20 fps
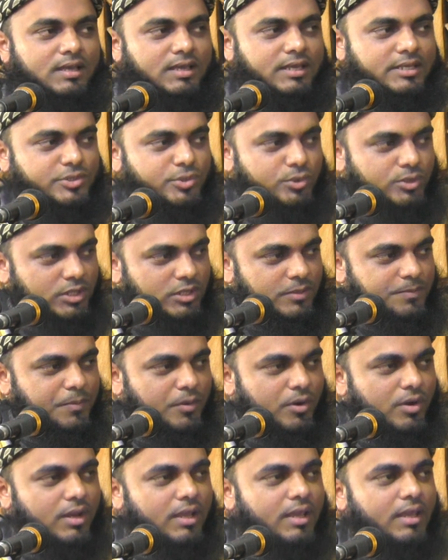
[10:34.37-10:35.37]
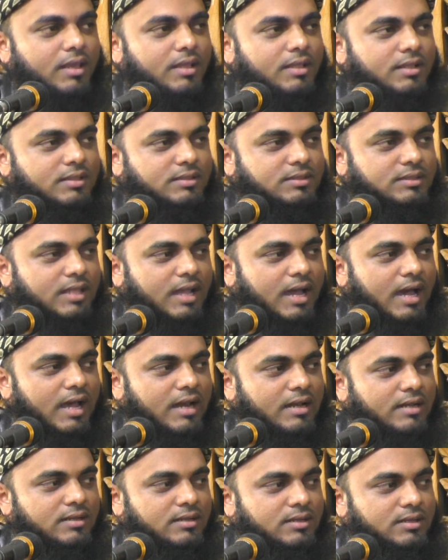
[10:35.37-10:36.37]
কিছুদিন পরে
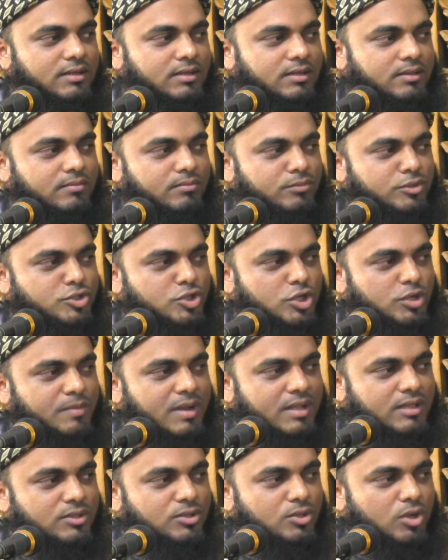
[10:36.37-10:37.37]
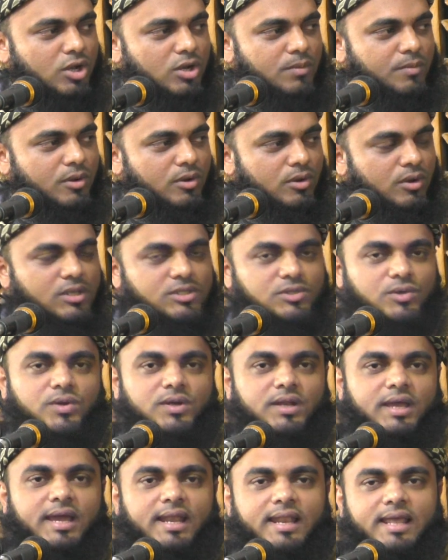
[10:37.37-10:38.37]
তার মুসলমান দল বললে
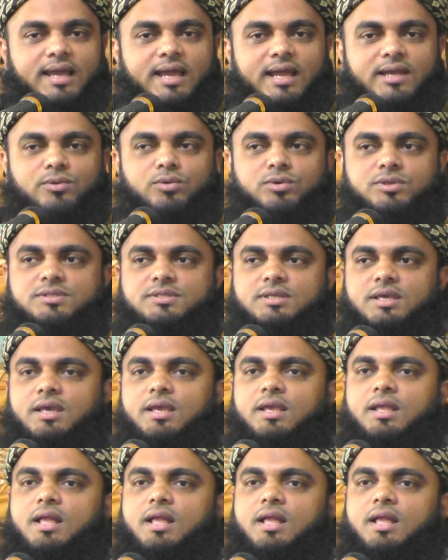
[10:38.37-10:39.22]
যখন এলাকায় ঢুকছে